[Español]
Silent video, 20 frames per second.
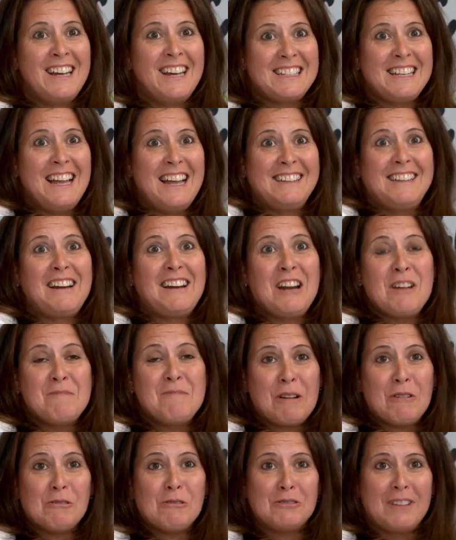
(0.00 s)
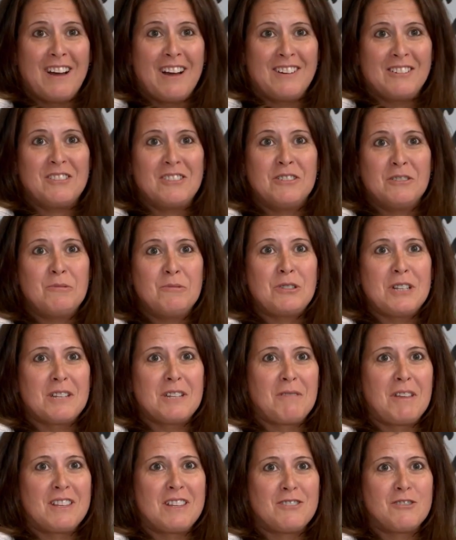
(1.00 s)
Es la eterna pregunta, ¿no?
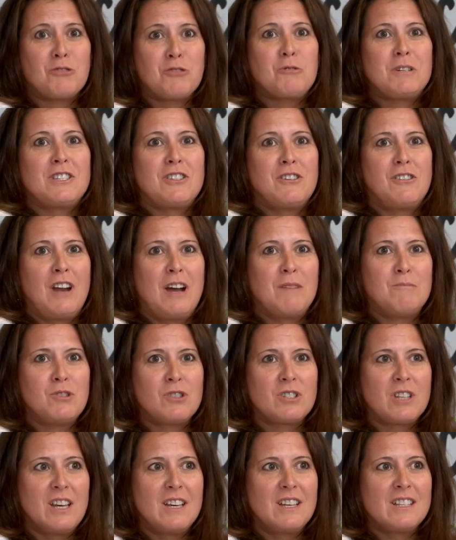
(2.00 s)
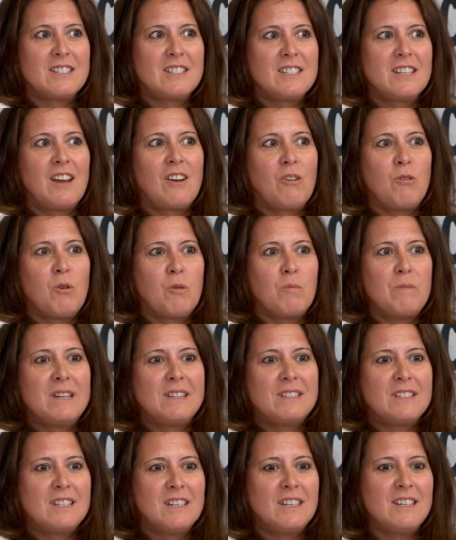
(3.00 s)
Muchas veces nos cuestionamos qué es ser
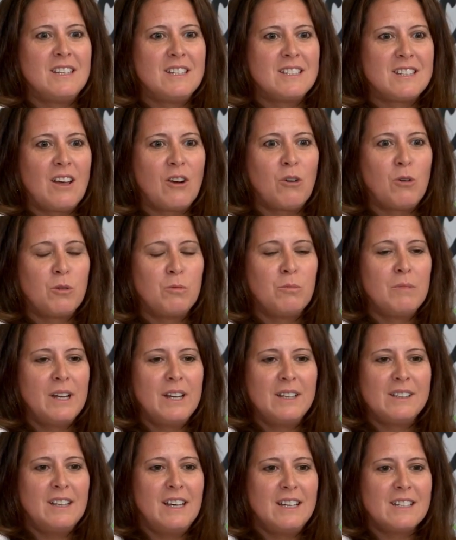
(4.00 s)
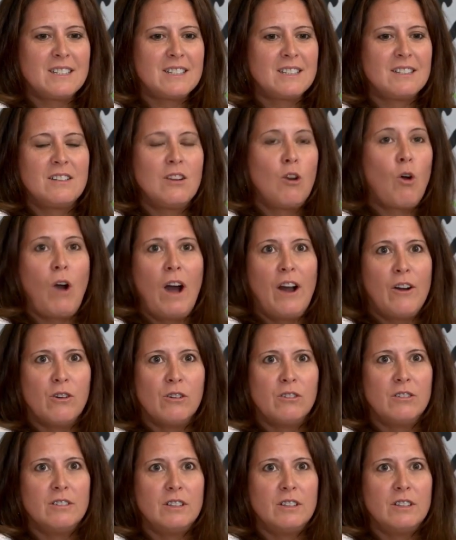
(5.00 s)
gourmet, si ser gourmet es lo caro.